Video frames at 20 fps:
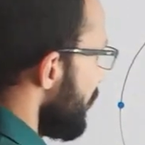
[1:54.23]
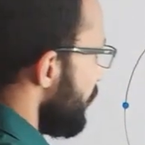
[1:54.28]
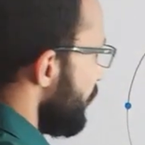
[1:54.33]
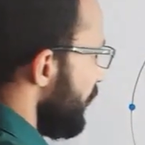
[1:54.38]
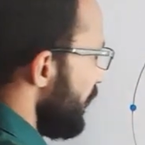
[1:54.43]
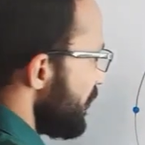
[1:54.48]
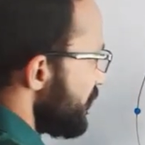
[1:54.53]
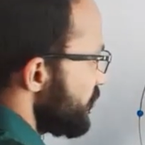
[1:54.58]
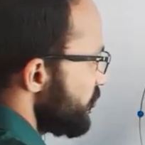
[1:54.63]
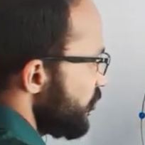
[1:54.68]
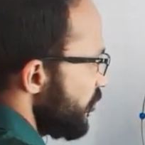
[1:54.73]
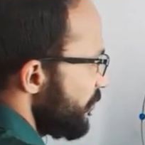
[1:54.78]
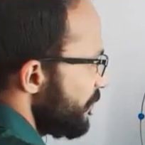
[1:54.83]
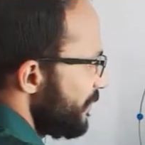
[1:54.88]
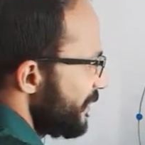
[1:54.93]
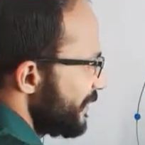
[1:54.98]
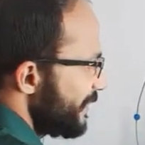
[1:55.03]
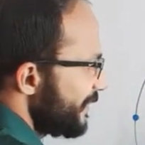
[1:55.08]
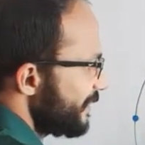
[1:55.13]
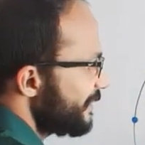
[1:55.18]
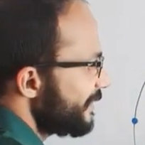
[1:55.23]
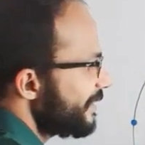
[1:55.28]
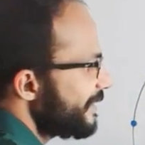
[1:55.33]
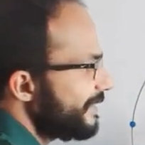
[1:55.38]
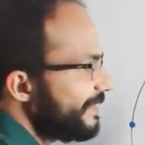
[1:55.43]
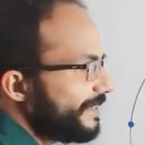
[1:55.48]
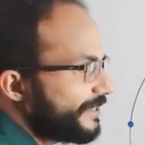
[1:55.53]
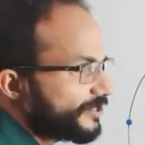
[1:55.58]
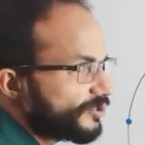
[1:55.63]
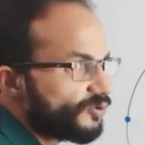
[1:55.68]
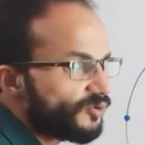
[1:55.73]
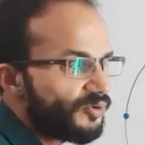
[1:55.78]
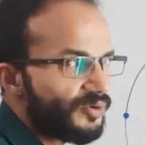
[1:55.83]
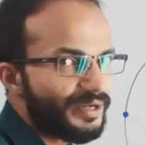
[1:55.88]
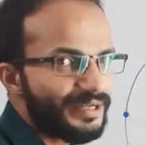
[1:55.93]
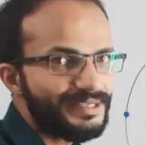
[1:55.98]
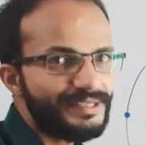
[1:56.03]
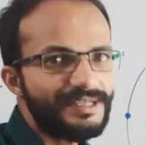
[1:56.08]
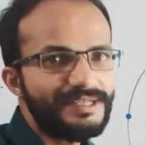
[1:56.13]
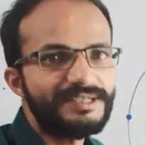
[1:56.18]
फर्स्ट ऑर्बिट कितने इलेक्ट्रॉन को
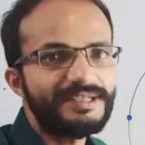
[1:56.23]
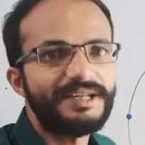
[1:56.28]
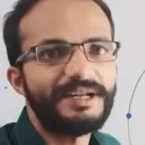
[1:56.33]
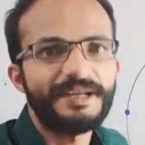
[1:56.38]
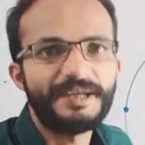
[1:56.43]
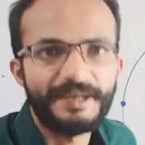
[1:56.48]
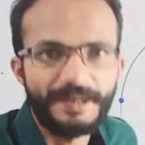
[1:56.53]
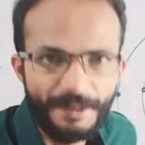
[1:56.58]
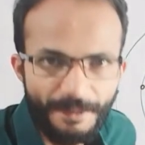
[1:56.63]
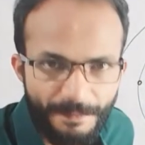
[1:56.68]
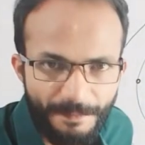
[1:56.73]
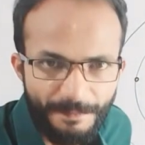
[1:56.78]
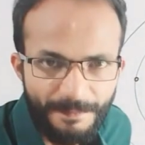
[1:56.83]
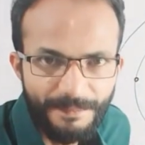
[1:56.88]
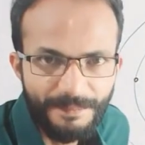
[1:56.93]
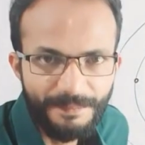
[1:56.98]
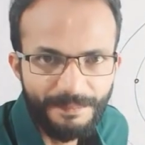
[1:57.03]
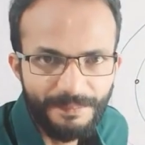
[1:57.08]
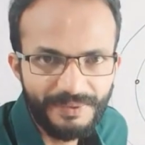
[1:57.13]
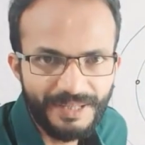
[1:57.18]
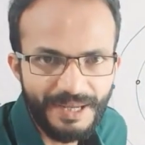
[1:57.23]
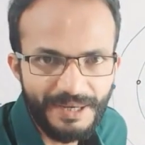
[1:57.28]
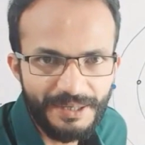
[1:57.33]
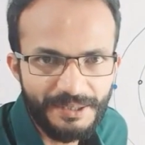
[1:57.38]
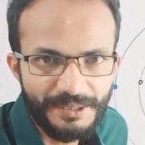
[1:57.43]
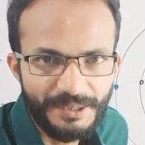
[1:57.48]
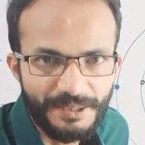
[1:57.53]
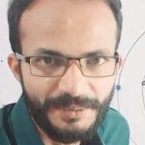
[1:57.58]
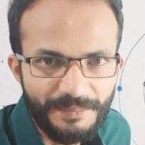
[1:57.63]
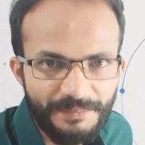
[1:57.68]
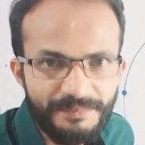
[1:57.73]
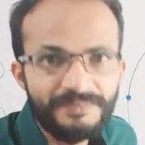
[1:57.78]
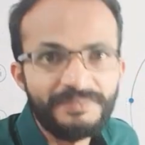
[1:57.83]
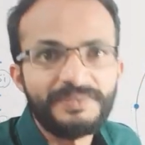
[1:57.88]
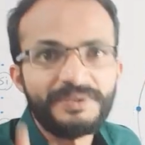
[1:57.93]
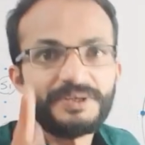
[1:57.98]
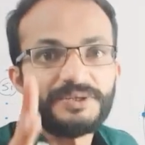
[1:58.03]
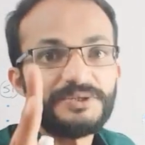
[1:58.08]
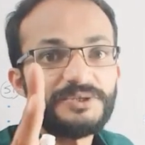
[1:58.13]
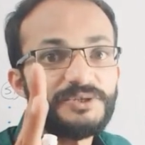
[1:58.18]
कंसिस्ट करेगी बताएगी नहीं
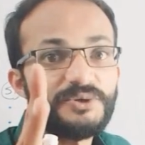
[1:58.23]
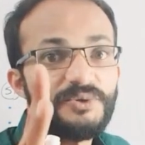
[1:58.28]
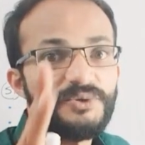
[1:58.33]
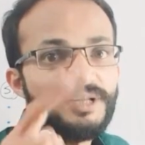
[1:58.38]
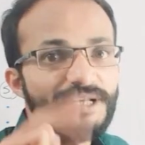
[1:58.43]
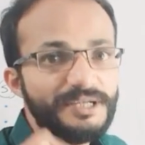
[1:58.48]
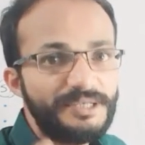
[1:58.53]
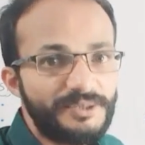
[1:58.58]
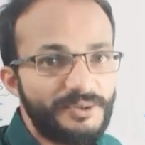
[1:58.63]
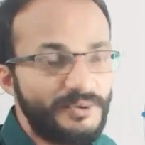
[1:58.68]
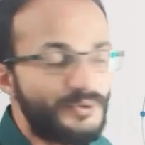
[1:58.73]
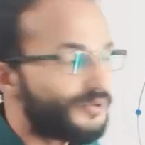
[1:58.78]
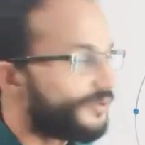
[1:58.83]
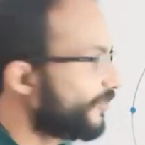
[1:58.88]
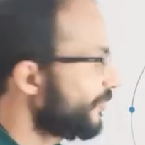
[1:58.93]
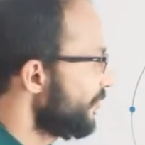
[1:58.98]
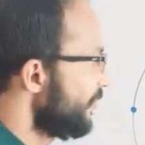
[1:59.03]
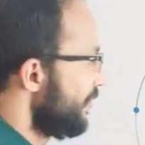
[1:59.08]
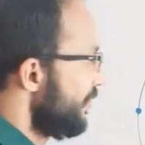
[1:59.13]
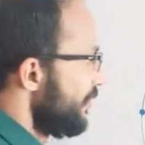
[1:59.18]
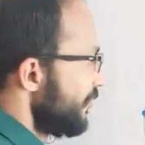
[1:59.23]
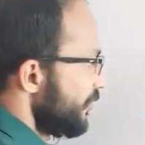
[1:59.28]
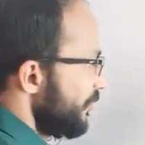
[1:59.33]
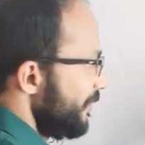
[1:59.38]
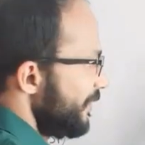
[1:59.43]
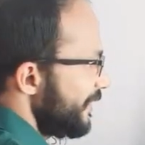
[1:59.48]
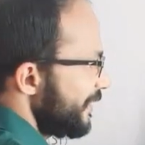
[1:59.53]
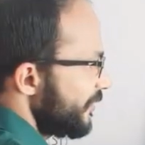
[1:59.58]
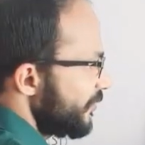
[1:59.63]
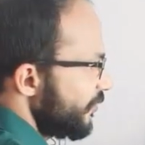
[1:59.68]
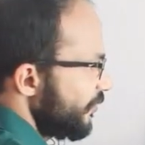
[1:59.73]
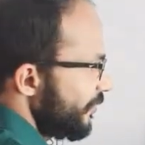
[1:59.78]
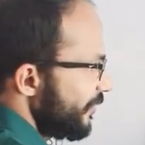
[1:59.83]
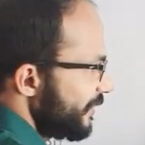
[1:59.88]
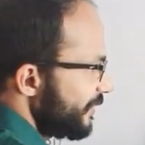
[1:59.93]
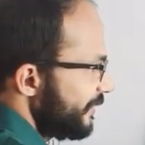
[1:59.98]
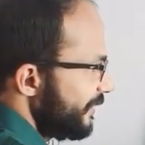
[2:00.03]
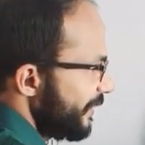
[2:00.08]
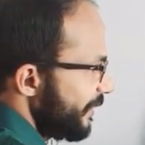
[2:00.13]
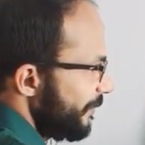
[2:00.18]
टू इलेक्ट्रॉन को तो मैंने ड्रॉ
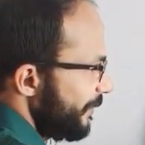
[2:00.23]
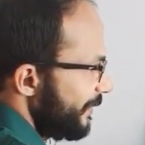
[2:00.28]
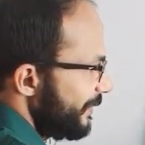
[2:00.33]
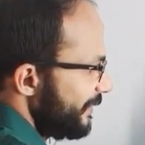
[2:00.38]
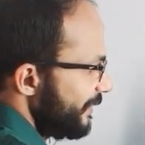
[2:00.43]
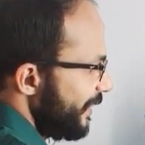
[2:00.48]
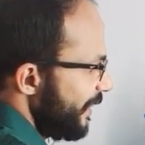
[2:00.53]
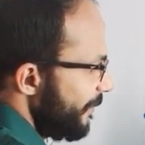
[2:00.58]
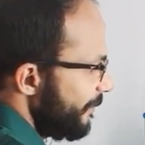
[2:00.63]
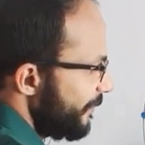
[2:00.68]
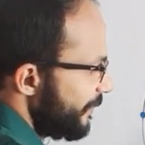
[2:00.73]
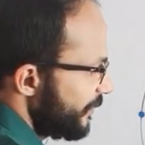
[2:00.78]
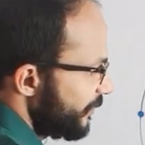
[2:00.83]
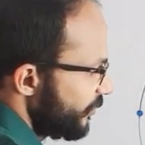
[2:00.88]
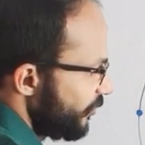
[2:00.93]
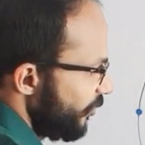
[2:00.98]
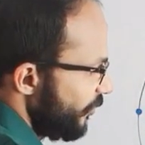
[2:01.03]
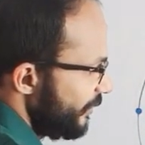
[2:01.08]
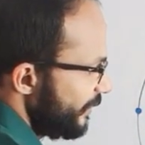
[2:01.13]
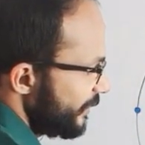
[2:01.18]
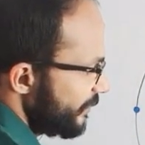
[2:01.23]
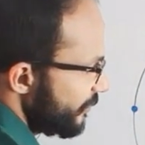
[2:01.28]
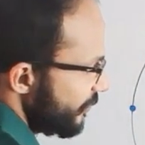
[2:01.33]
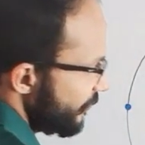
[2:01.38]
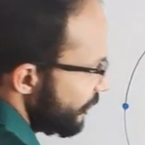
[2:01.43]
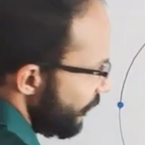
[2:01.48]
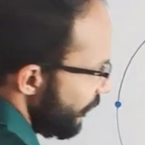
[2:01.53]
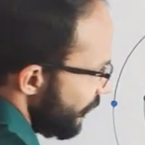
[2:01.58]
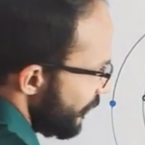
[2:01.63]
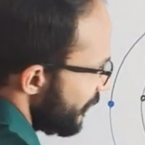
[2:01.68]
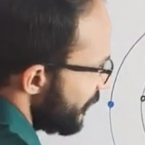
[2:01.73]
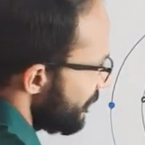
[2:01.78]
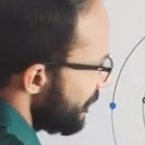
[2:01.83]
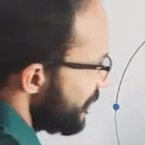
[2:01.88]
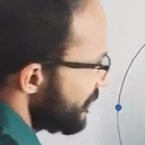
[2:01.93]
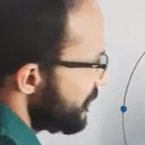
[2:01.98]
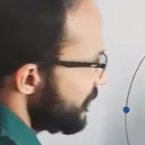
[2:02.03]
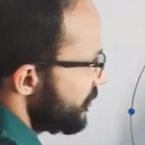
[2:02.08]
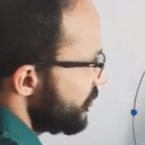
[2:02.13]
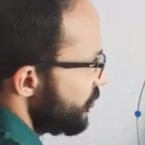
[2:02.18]
कर दिया कि भाई यहाँ पर दो इलेक्ट्रॉन फोर्टीन
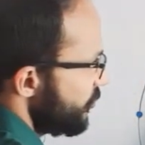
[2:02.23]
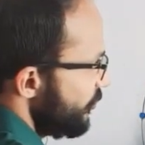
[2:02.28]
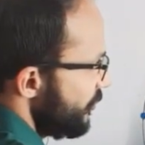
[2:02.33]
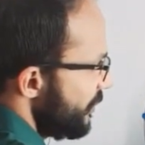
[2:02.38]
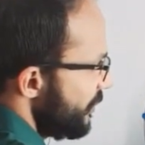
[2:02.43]
में से टू